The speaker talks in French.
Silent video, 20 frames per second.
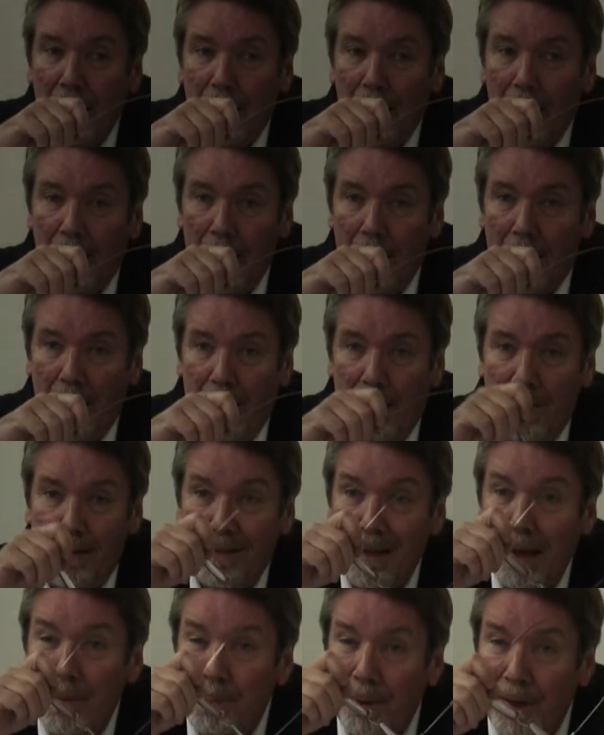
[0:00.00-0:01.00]
elles,
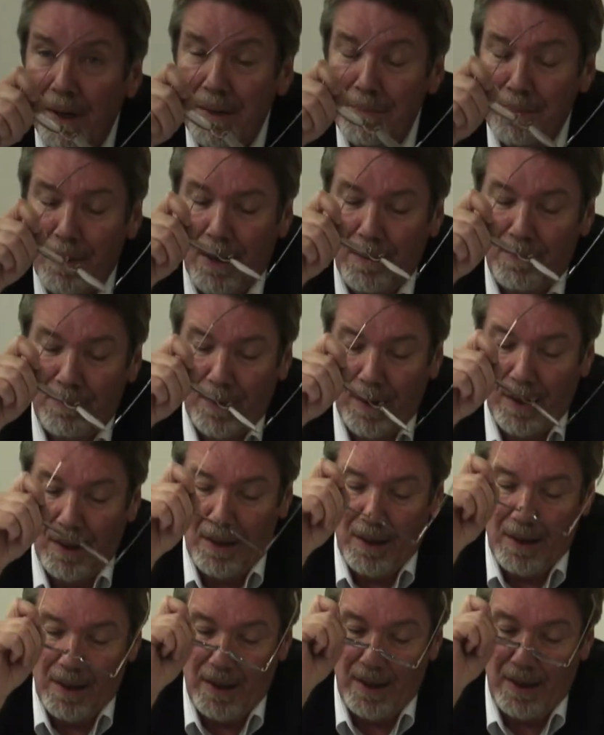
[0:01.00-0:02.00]
impriment.
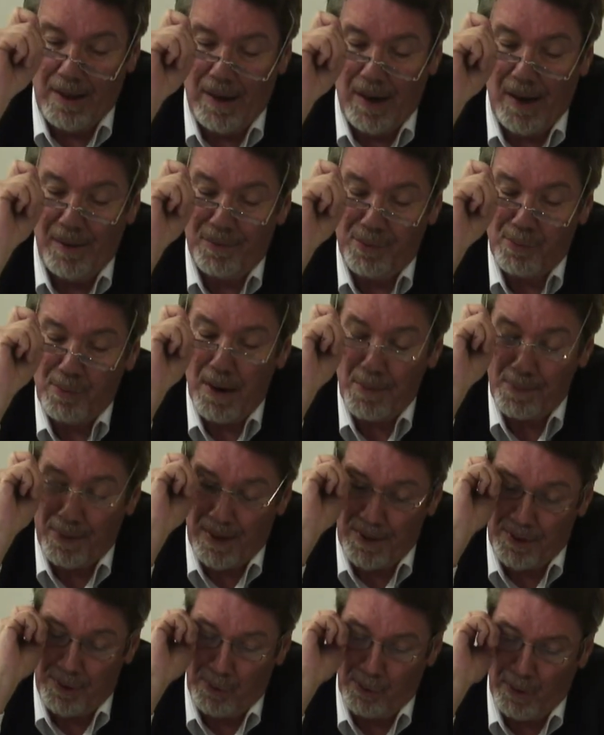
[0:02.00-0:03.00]
Elles, font
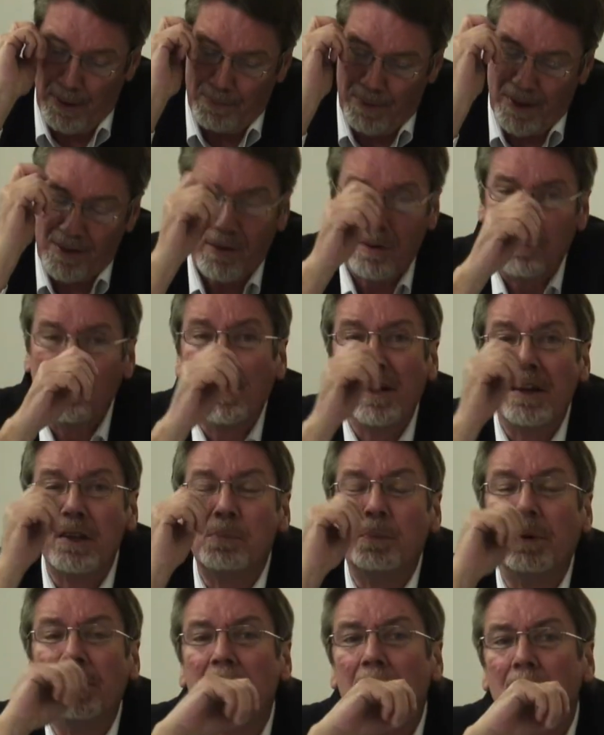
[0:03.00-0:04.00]
impression et pas seulement
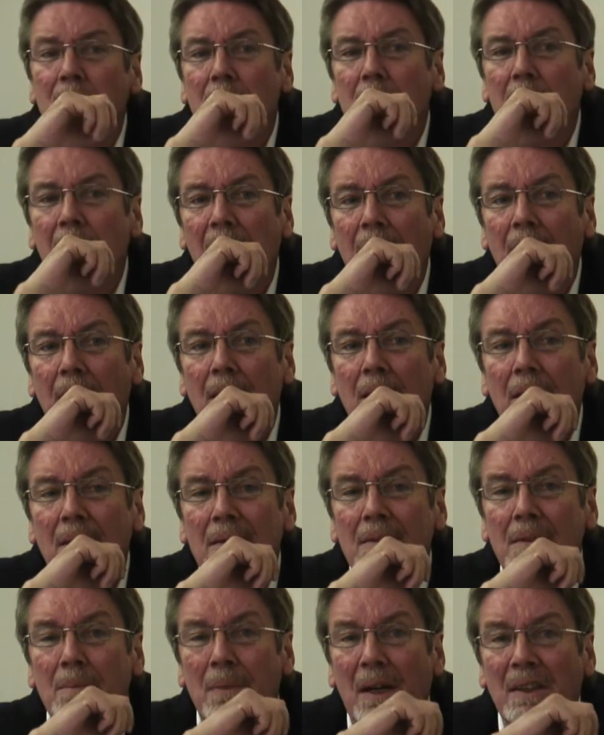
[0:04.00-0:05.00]
expression,
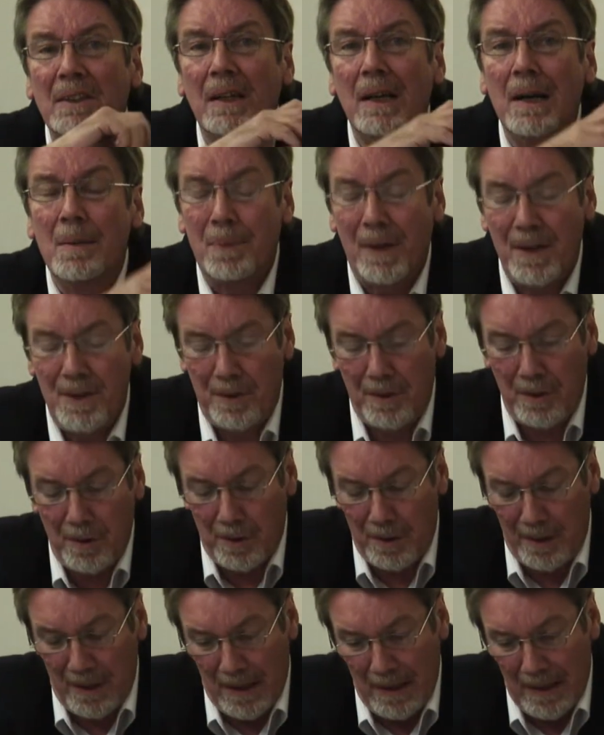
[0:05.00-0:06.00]
les images
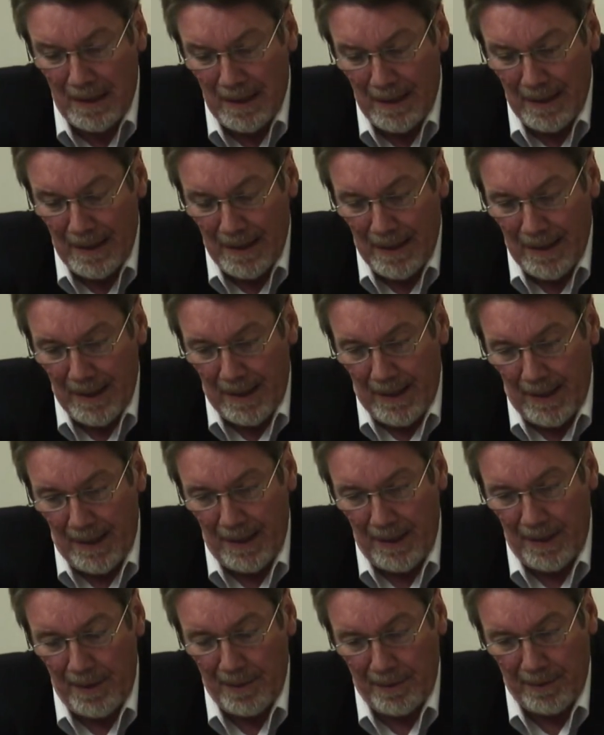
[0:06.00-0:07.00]
impressionnent.
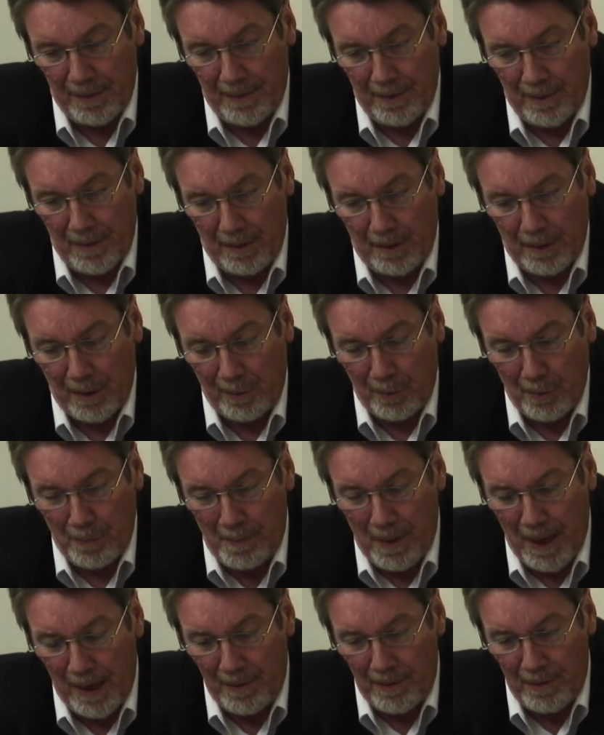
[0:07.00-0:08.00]
Et euh, quand on
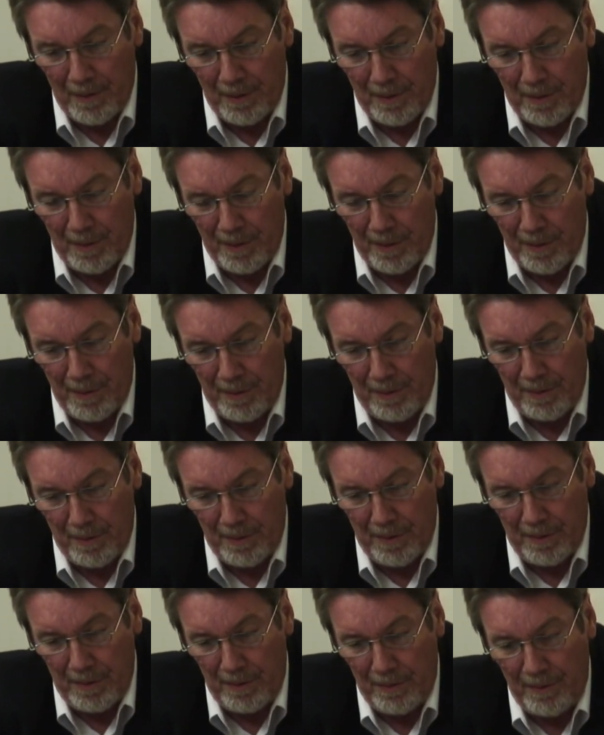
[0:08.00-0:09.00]
parle
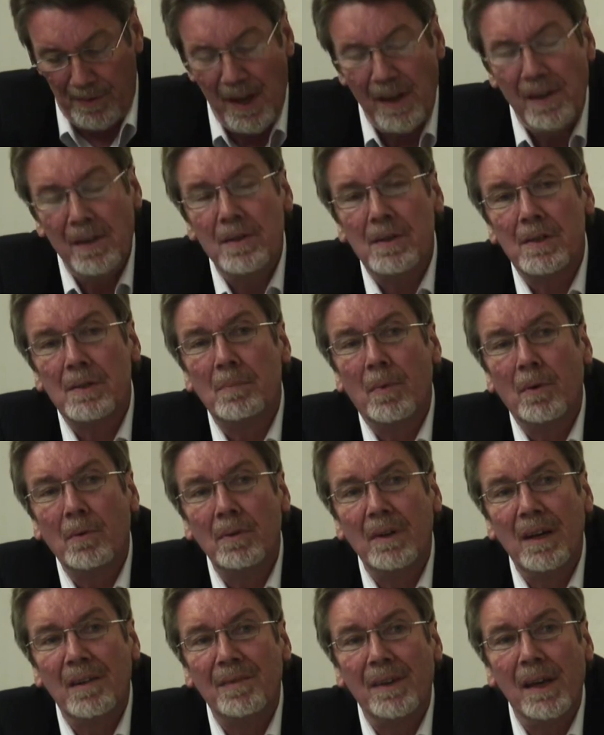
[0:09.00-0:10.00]
du vieillissement
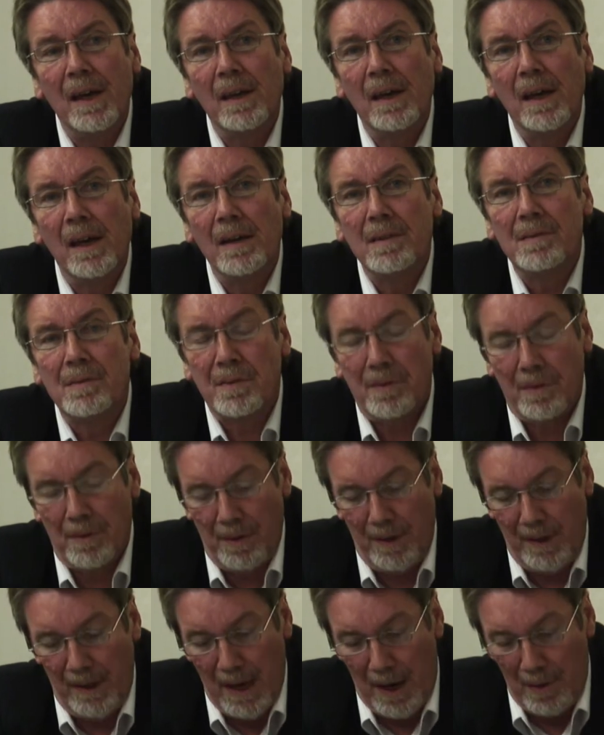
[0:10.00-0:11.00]
ou de la vieillesse,
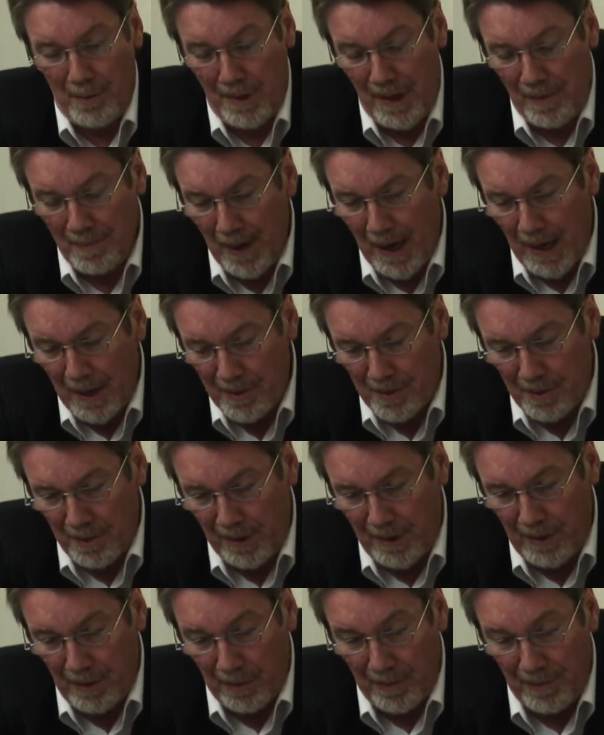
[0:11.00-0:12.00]
euh, il y a une
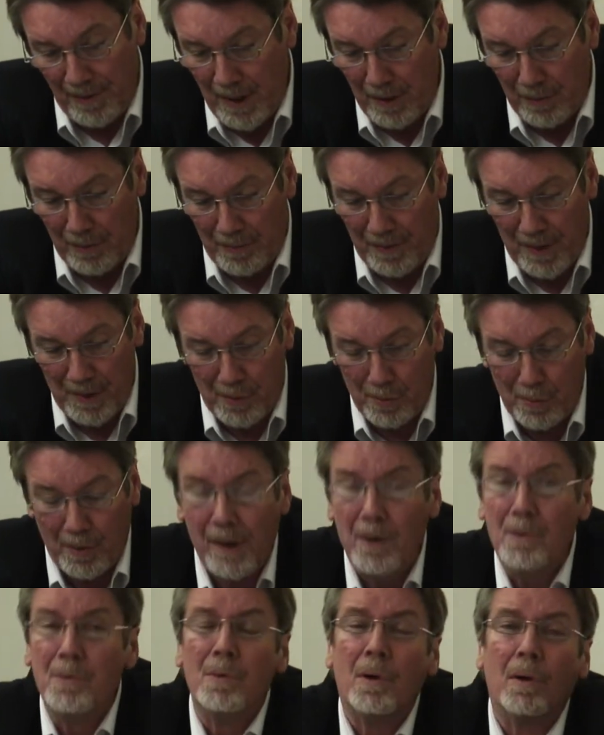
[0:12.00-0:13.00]
image qui revient de façon
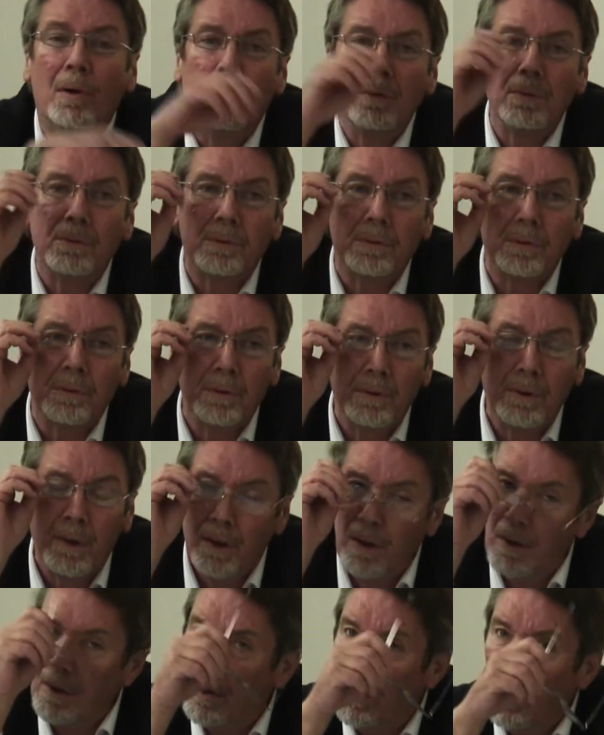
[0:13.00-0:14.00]
récurrente, euh,
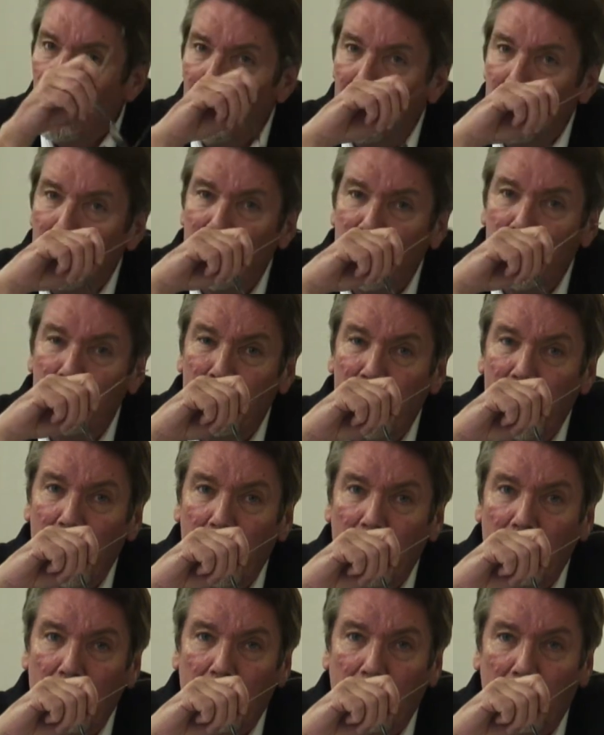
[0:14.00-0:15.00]
aussi
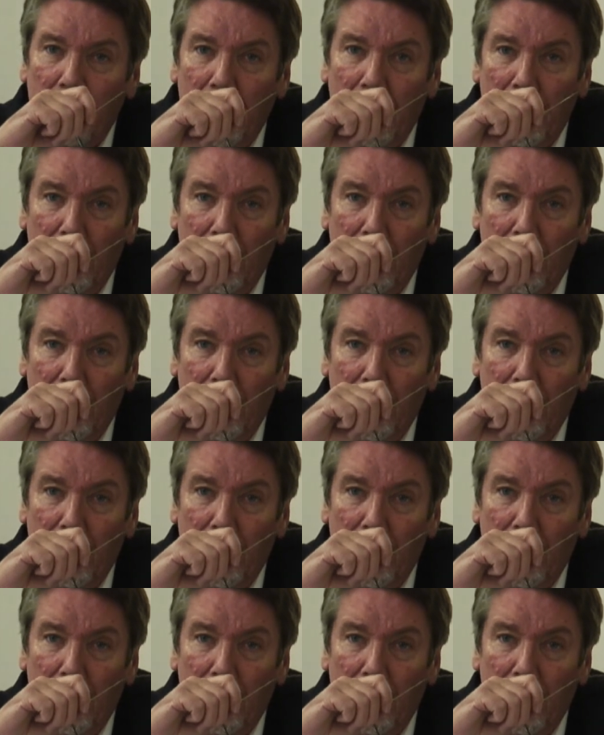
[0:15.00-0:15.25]
bien dans,